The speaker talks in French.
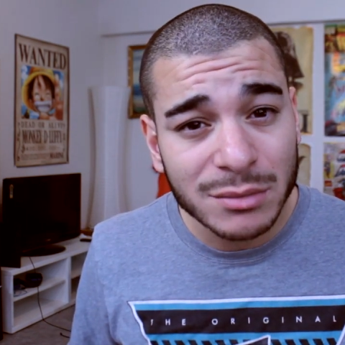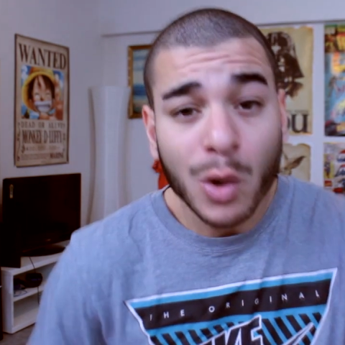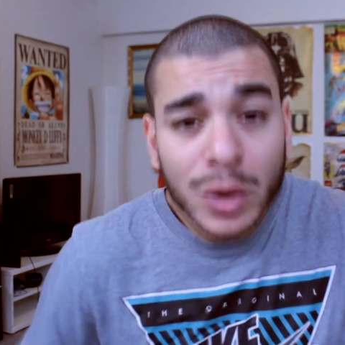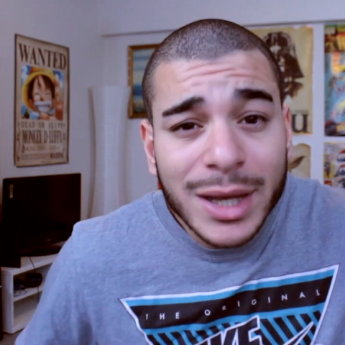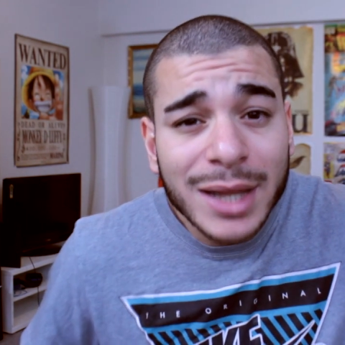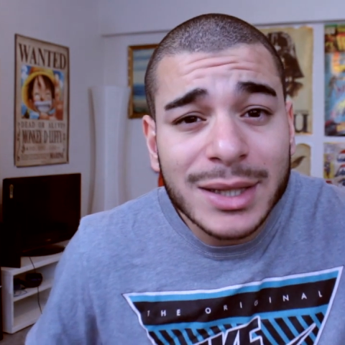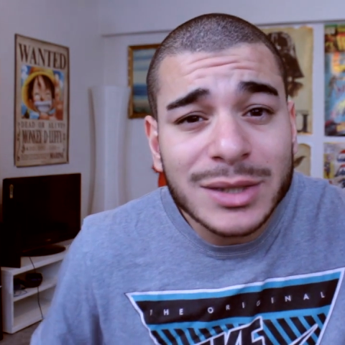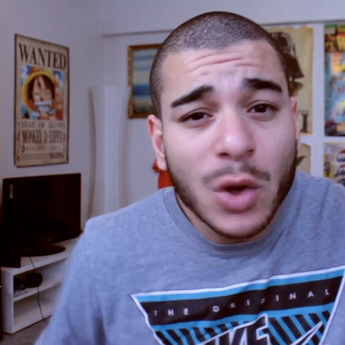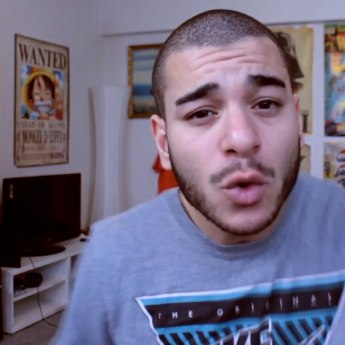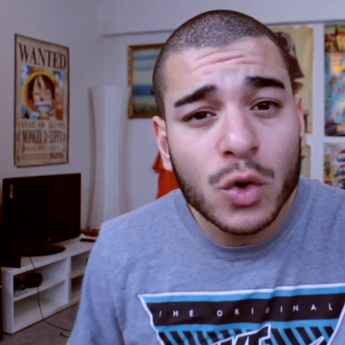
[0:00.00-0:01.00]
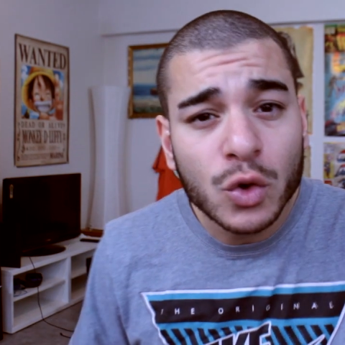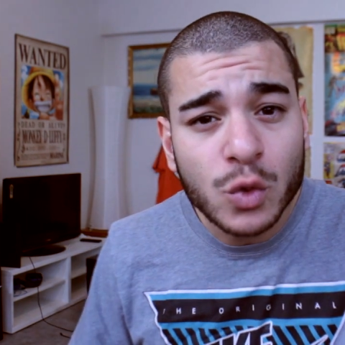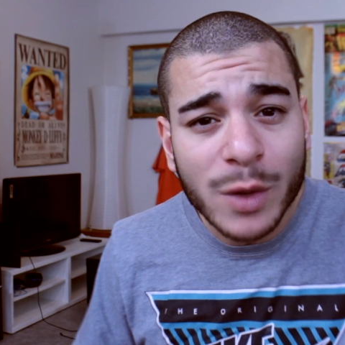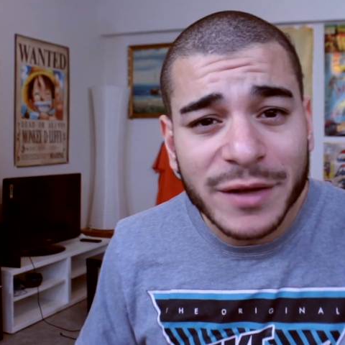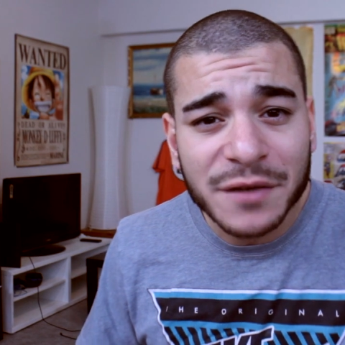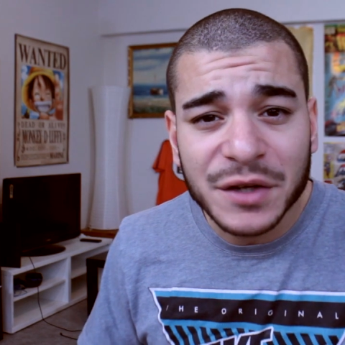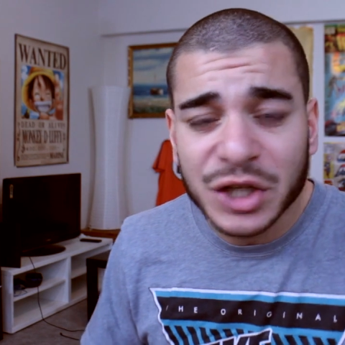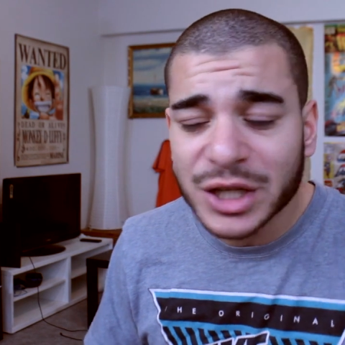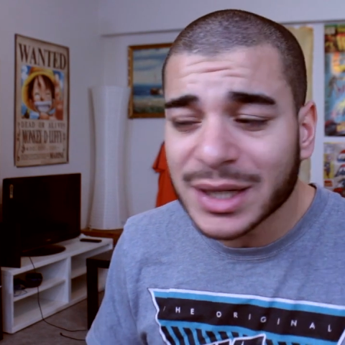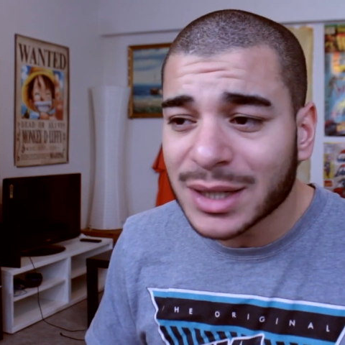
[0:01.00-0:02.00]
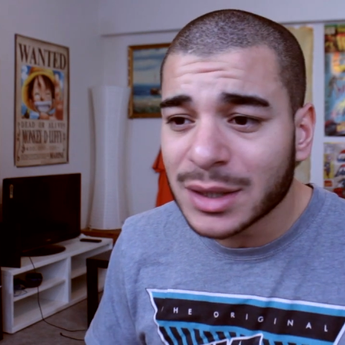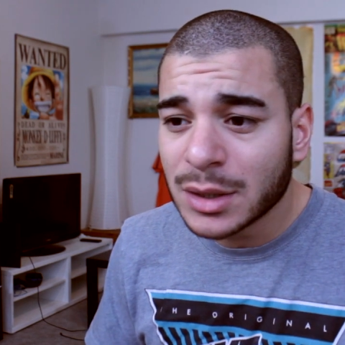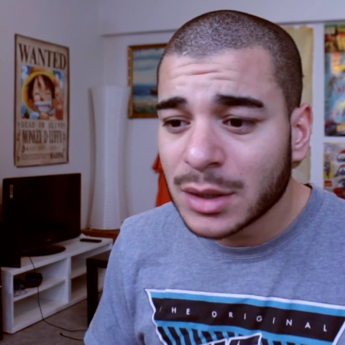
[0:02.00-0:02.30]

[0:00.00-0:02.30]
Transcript: Regardez Sangoku avec Vegeta.